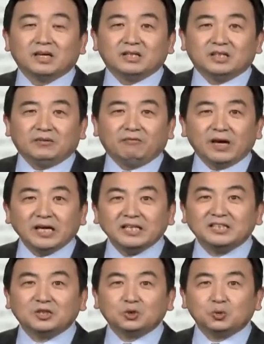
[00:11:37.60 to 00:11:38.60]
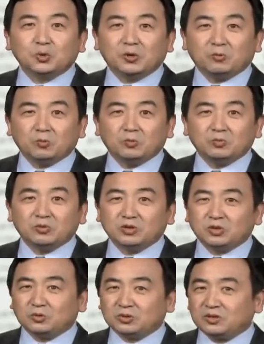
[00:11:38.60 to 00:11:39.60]
你唯一的出路
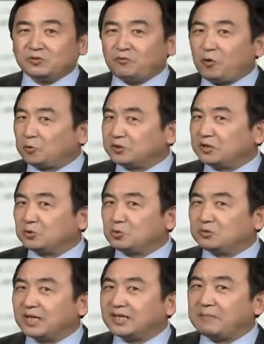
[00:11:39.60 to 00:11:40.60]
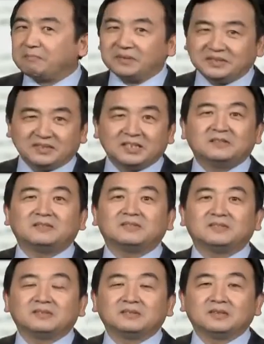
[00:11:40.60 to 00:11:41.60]
就是否定共产党本身，
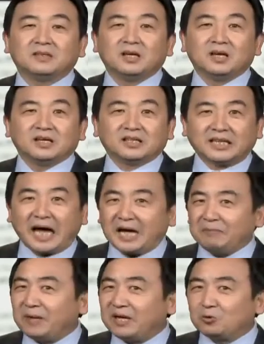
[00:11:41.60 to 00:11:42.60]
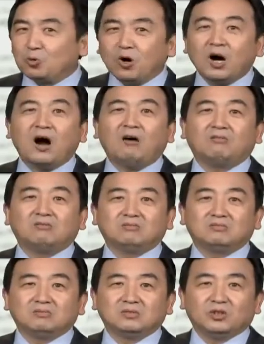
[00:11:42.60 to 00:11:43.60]
改变国号，
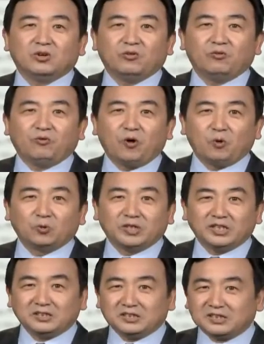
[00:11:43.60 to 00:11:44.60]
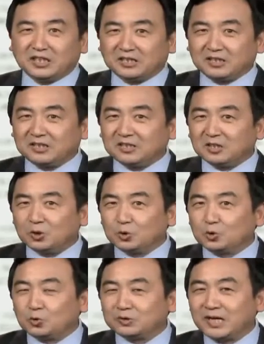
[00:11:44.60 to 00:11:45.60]
否定整个
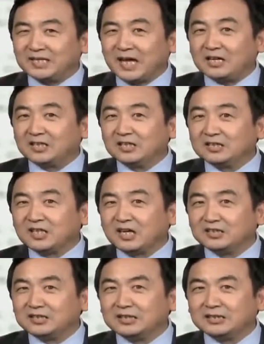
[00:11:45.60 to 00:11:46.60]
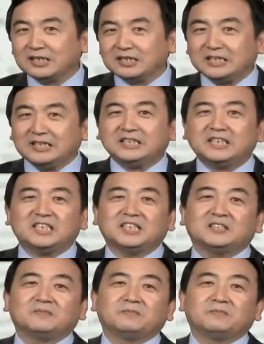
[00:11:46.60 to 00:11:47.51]
共产党曾经的一切，